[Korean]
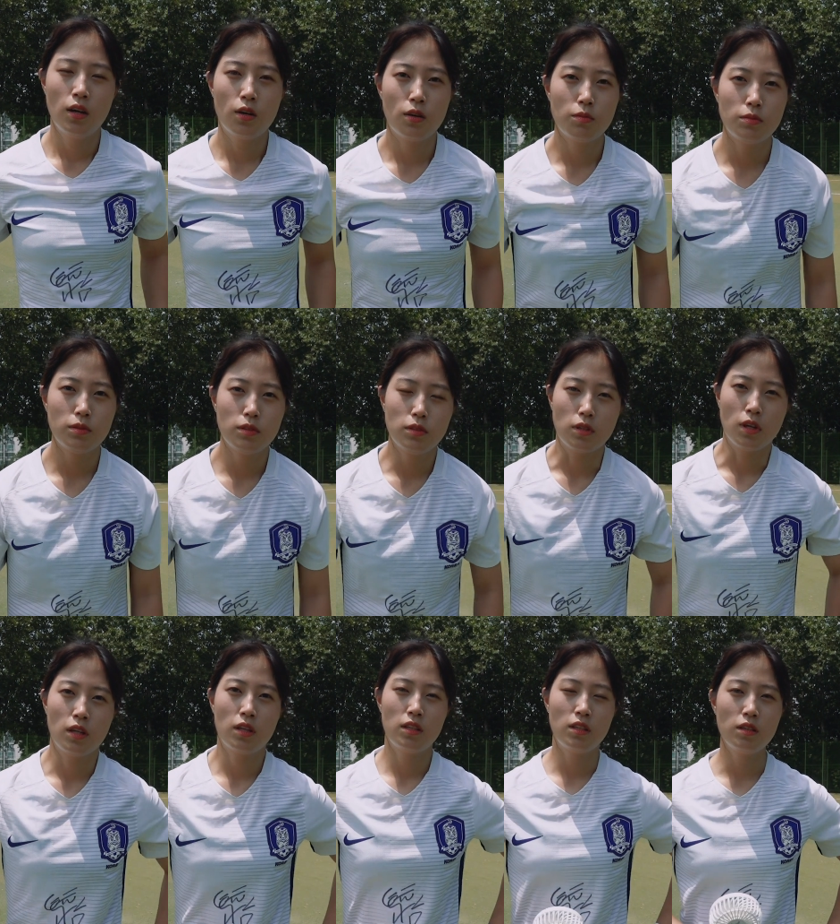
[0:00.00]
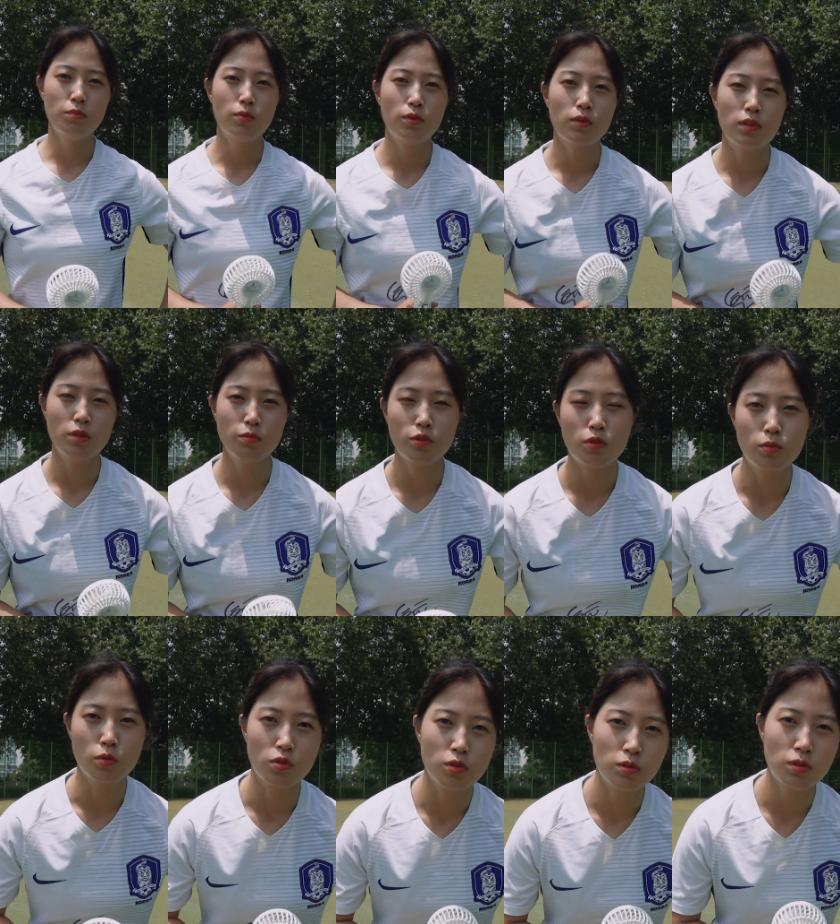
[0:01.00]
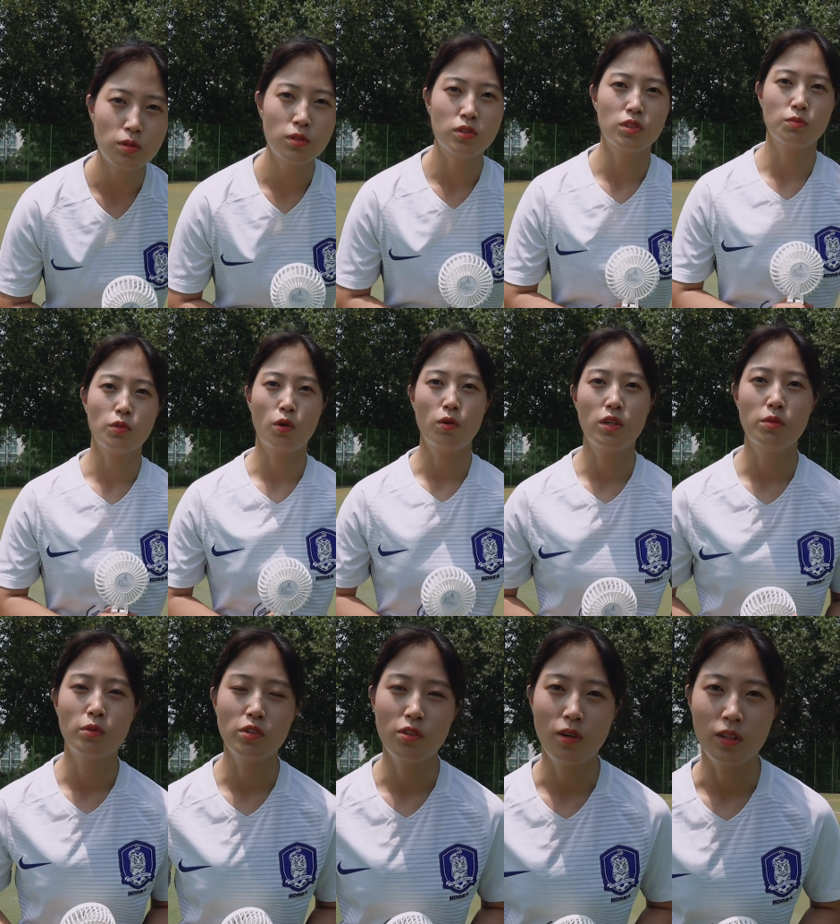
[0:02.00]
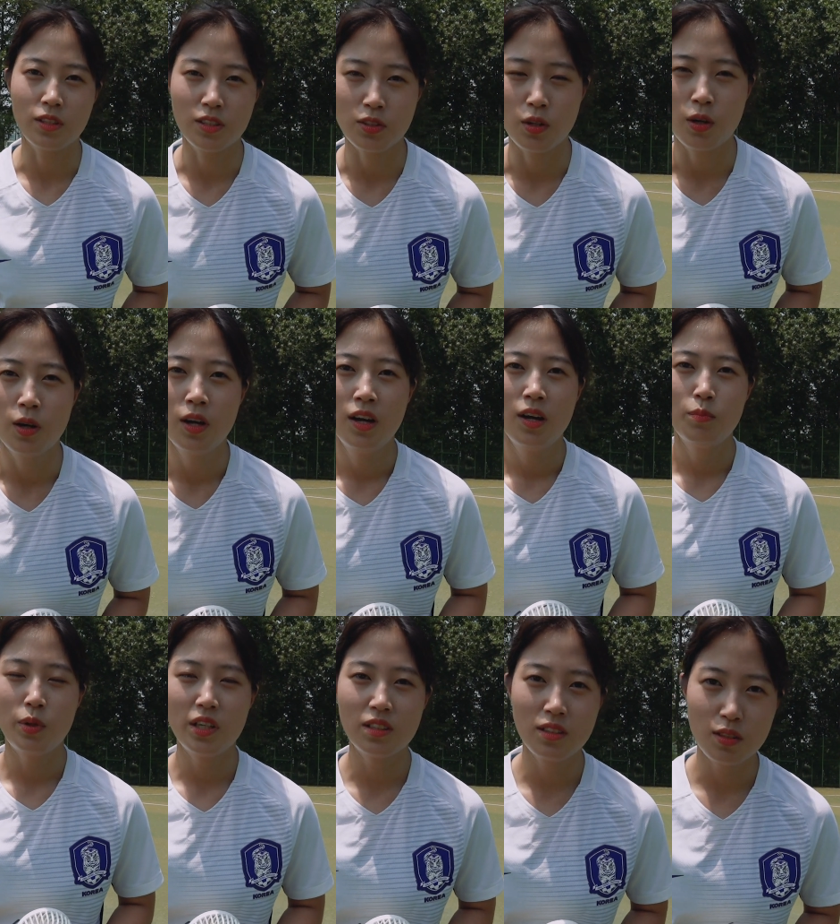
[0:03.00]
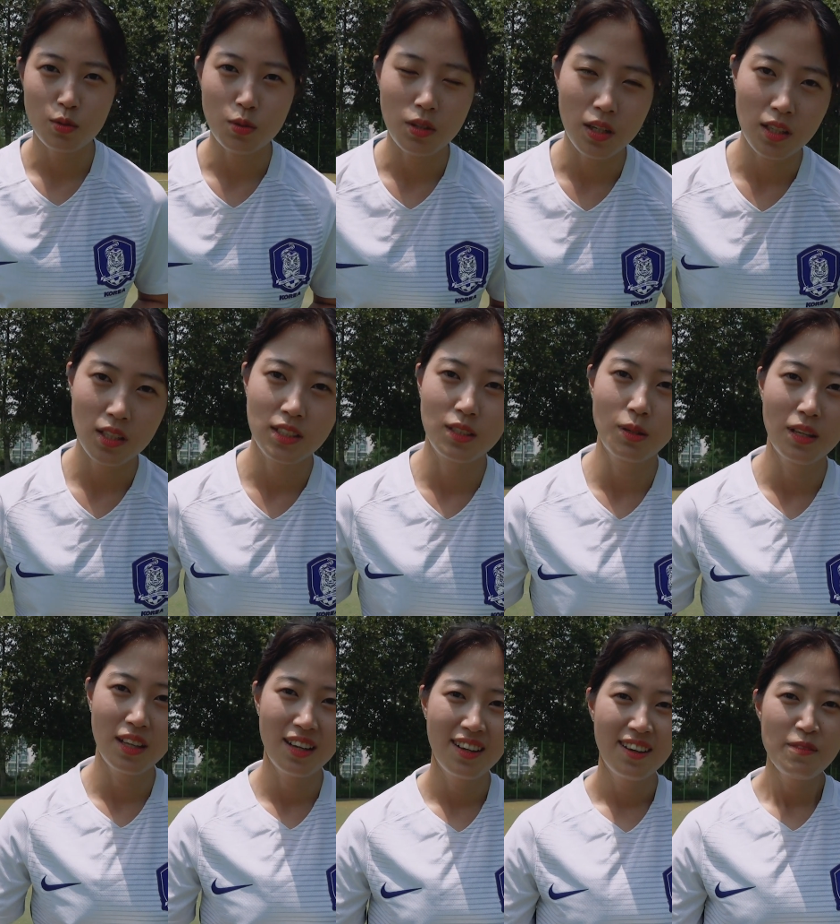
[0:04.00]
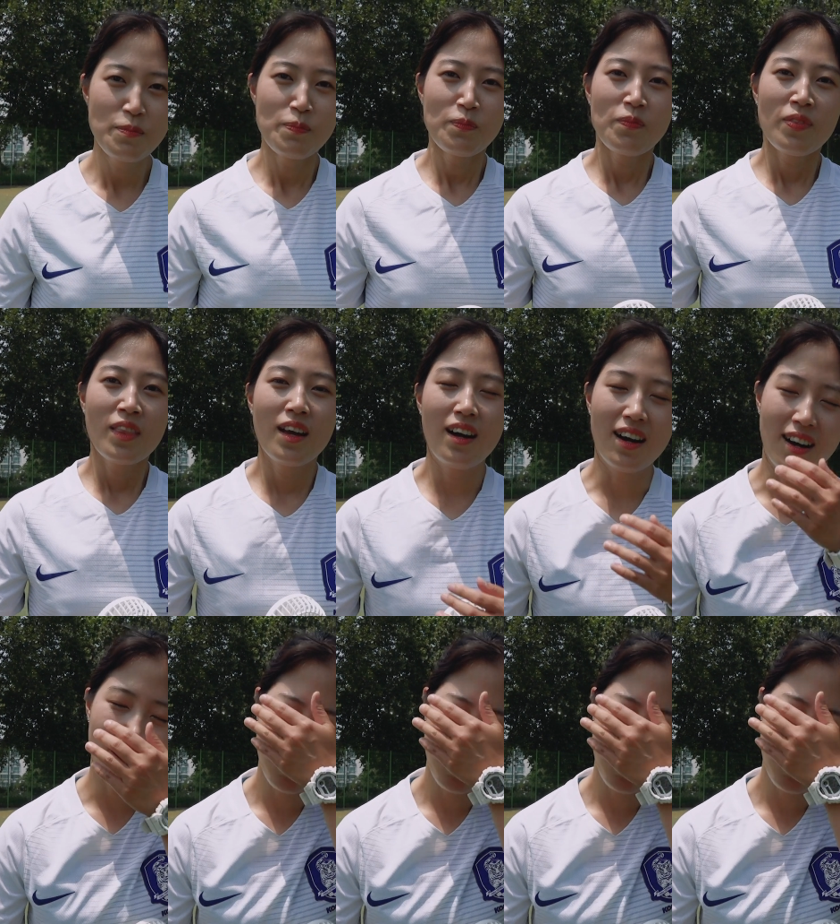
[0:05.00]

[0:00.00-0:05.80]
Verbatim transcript: 여러분, 티엠포 리뷰 꼭 오고, 지금 더위를 먹은 것 같아서 빨리 끝내도록 하겠어요. 아.